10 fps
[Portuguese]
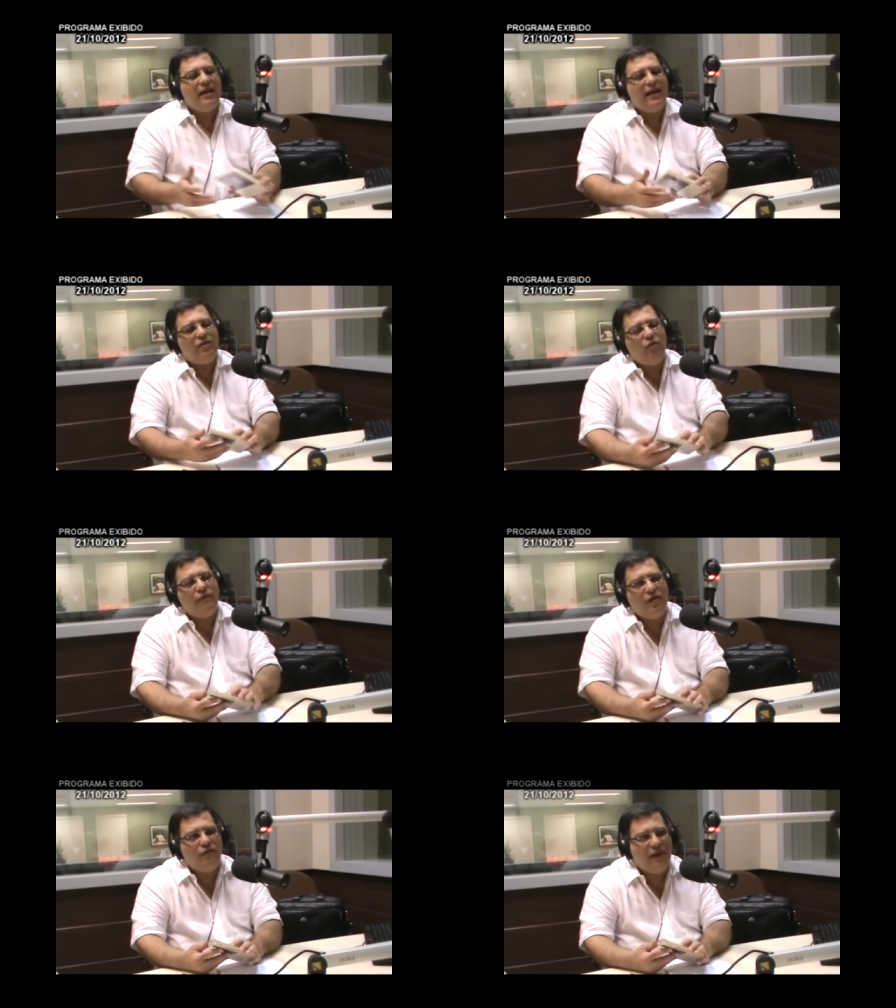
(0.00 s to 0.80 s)

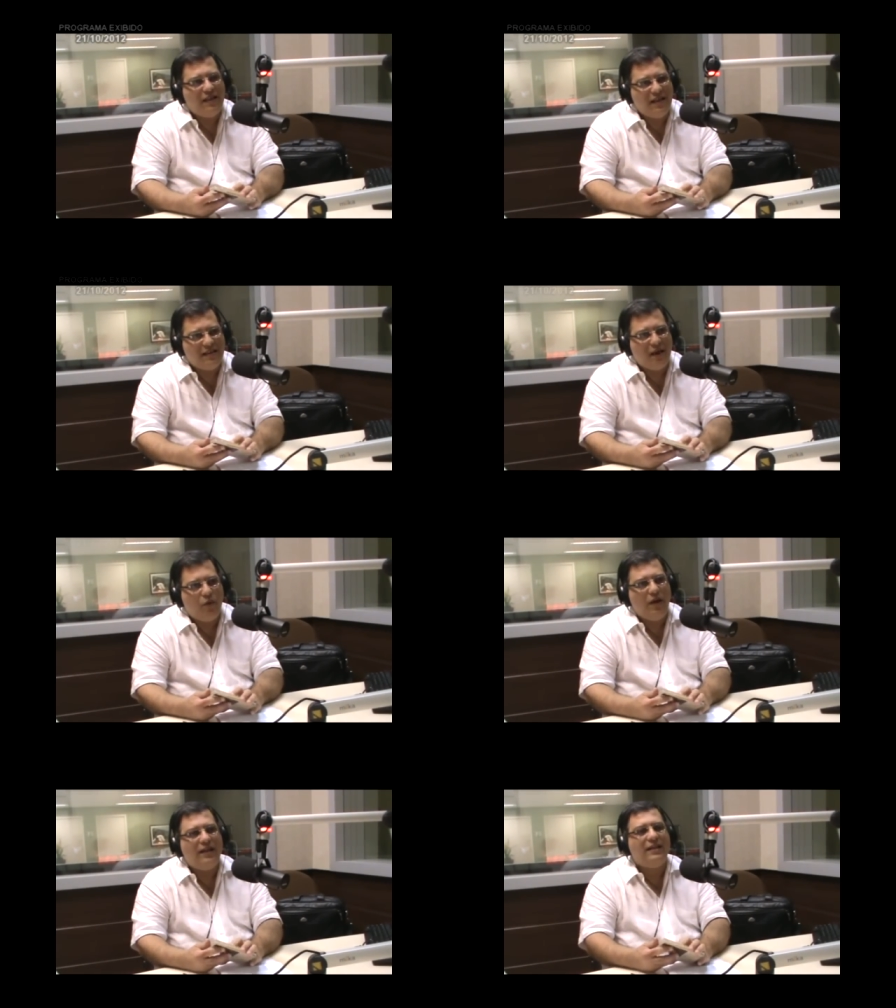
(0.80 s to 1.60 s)
resolveram fazer essa
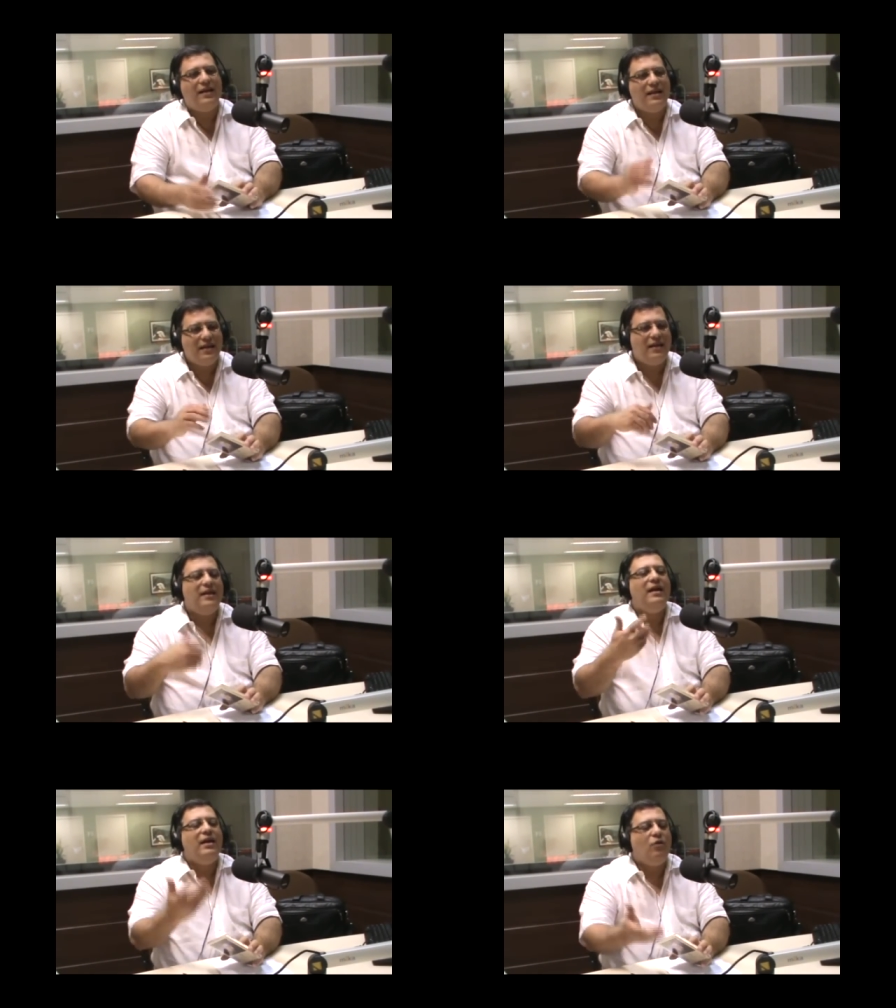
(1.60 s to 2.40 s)
coletânea
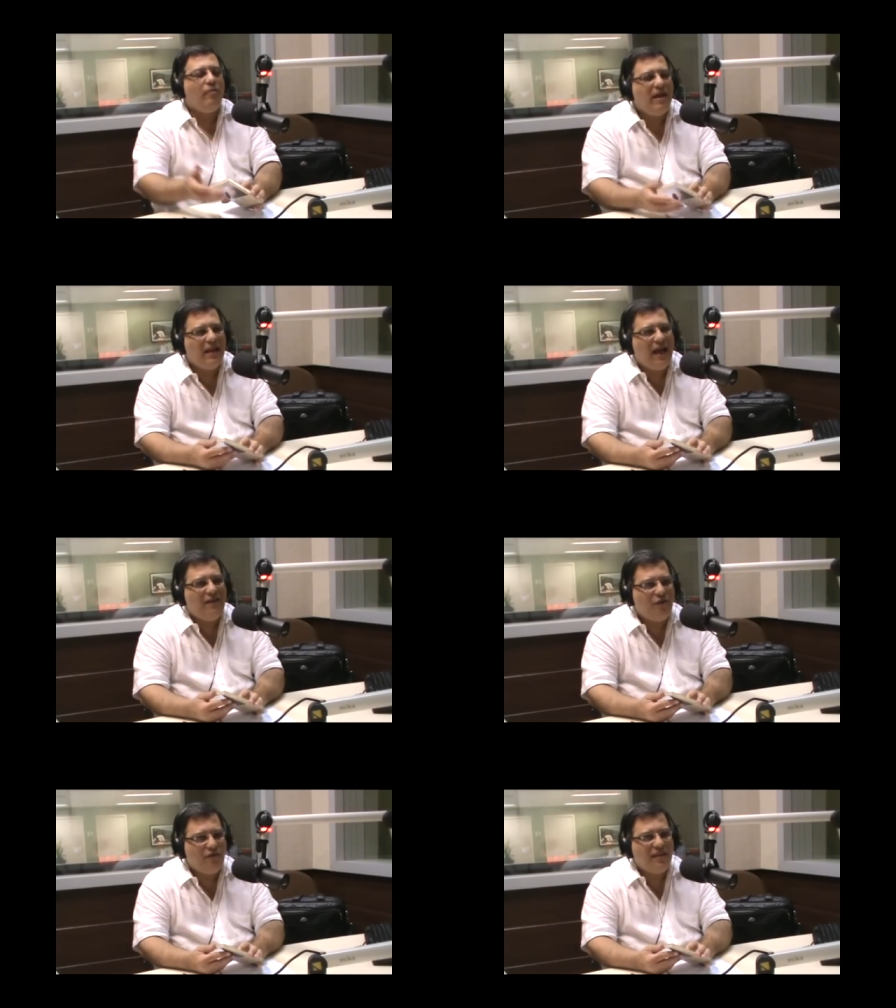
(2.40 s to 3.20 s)
em
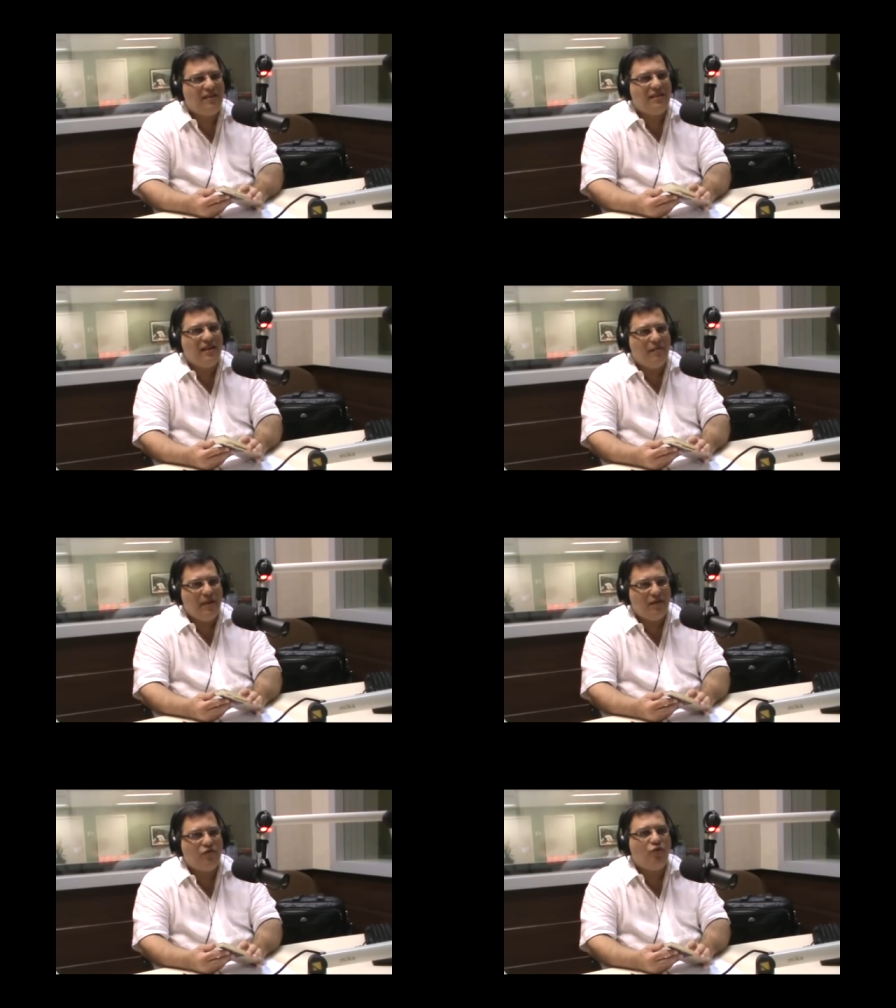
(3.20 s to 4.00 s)
homenagem aos
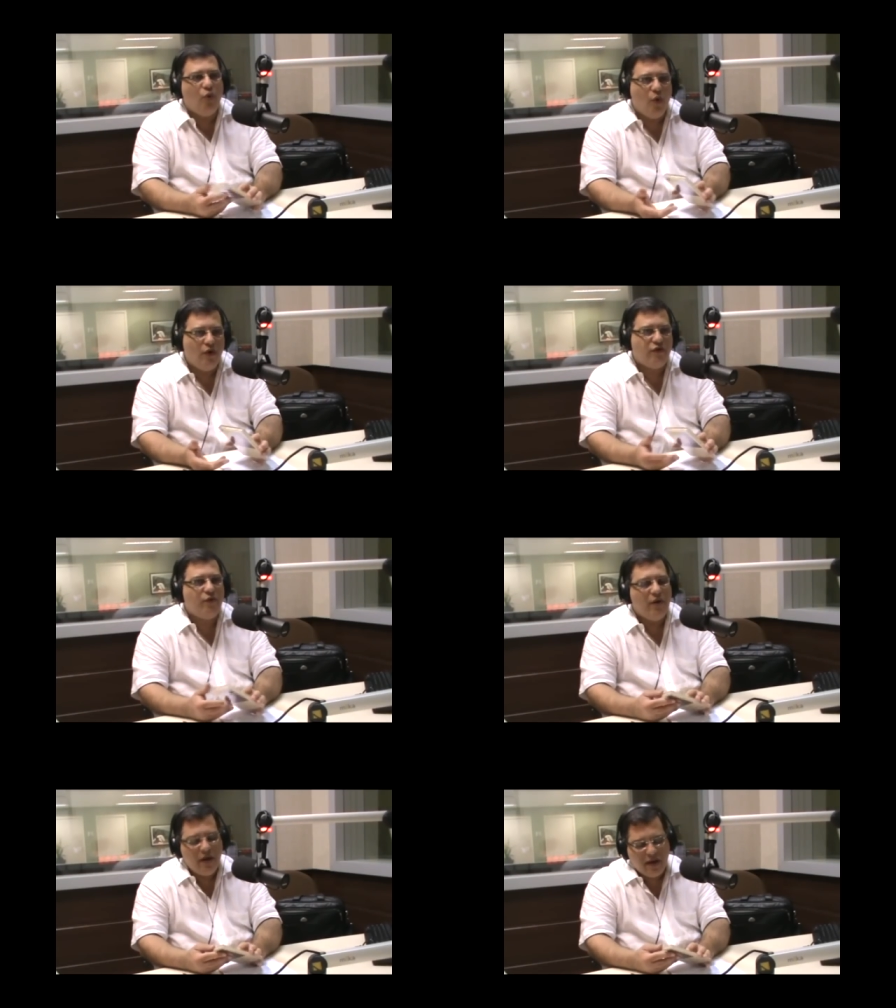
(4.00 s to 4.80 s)
ensinamentos do
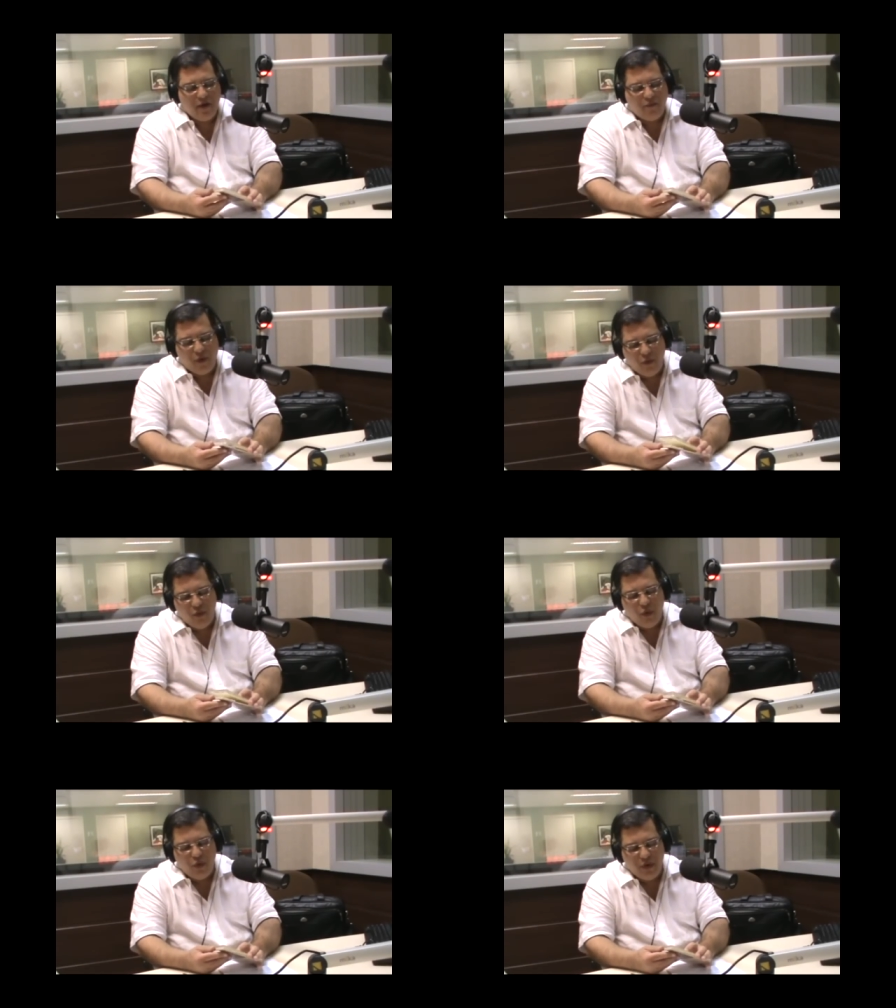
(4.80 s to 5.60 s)
Osho, que foi
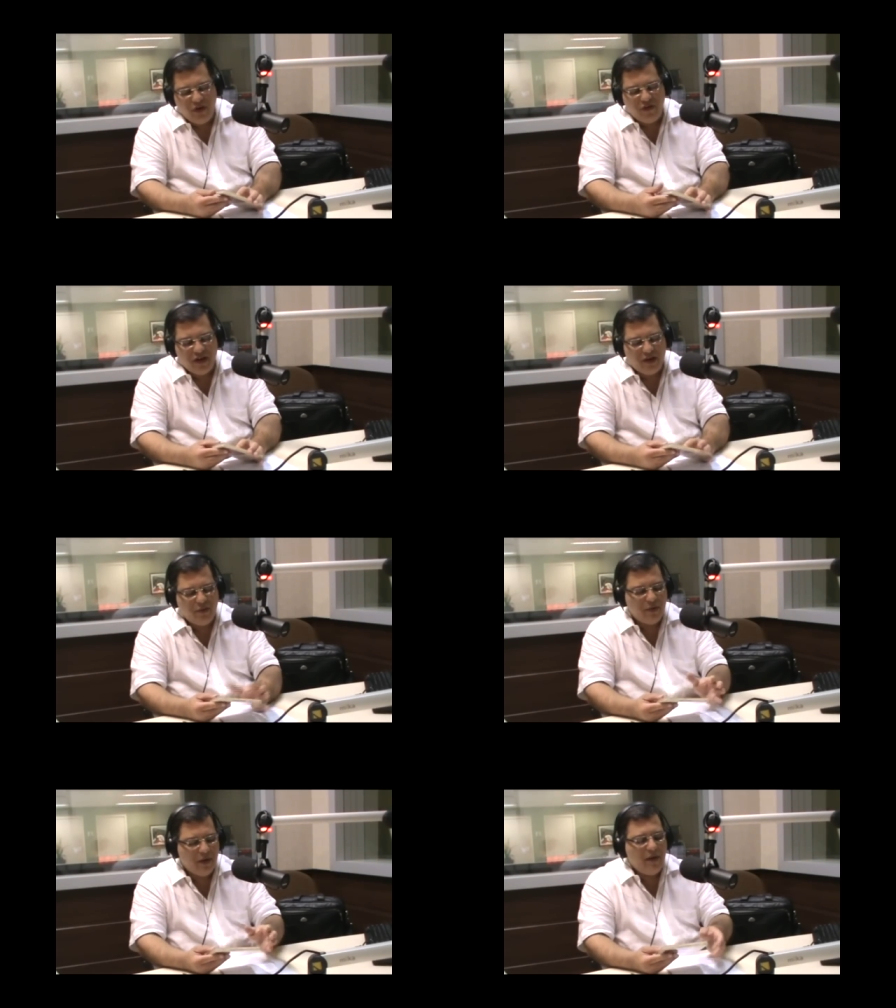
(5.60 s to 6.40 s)
um guru
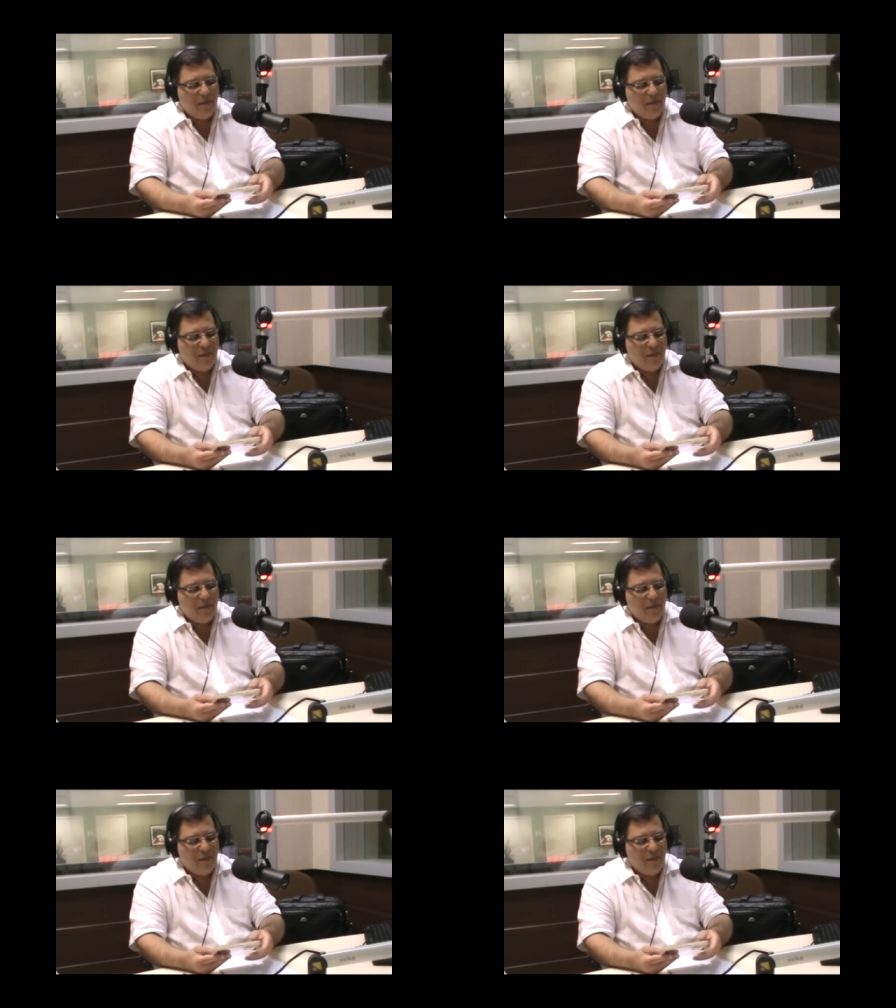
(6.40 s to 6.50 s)
indiano